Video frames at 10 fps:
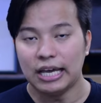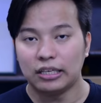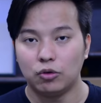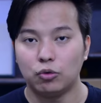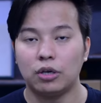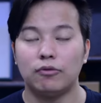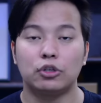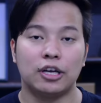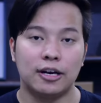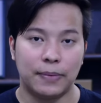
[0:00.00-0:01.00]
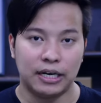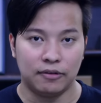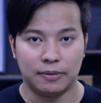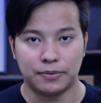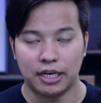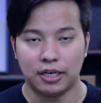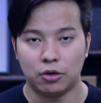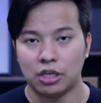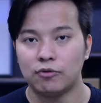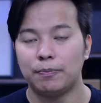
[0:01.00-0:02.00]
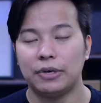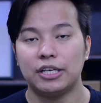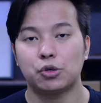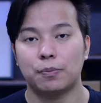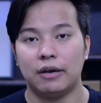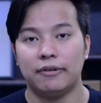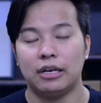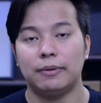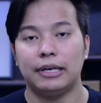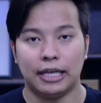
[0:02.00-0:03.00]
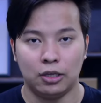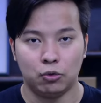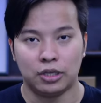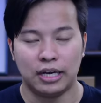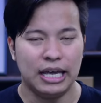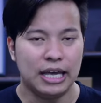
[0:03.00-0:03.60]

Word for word: क्योंकि वो थर्ड पार्टी वेबसाइट का होता है वो प्ले स्टोर पर अवेलेबल नहीं होता